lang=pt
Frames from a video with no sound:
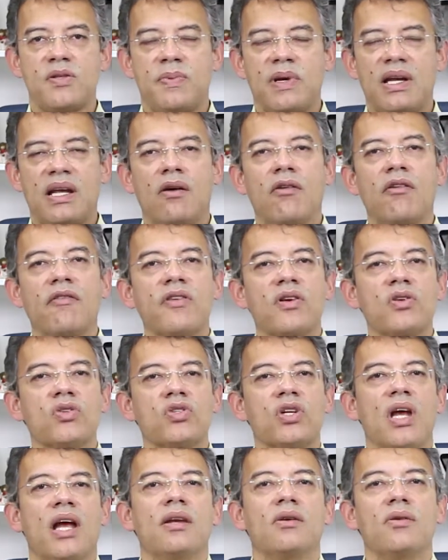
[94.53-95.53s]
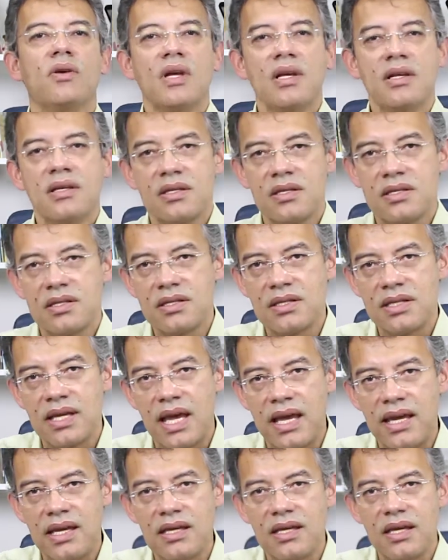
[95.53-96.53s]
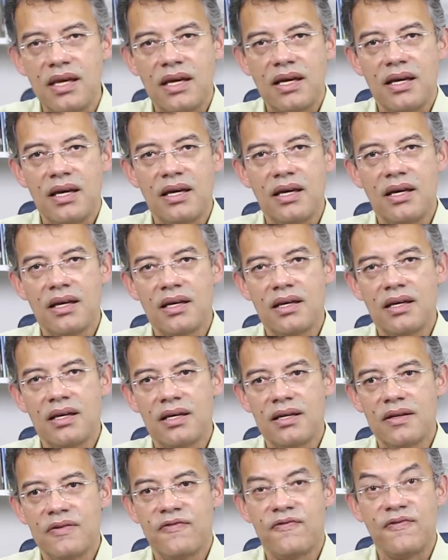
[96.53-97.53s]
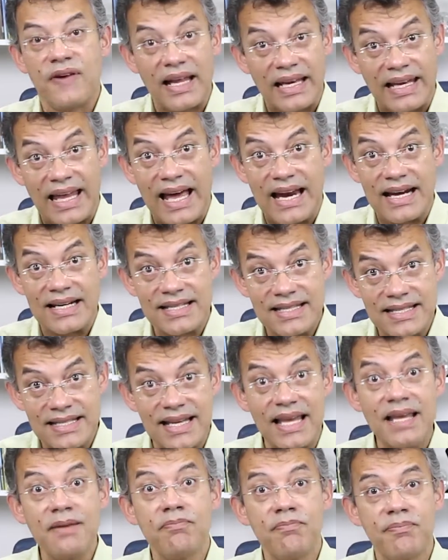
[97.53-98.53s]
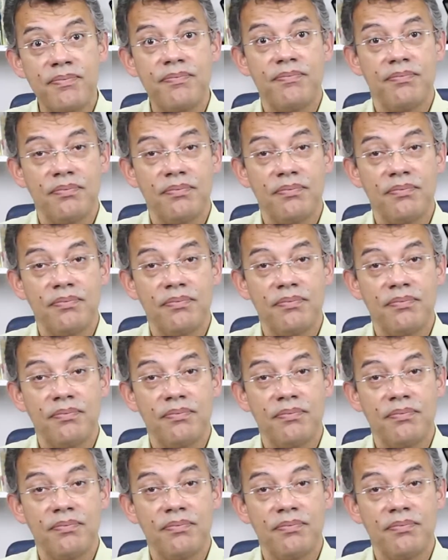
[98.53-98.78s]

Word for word: pregar o Evangelho sem eh, falar, sem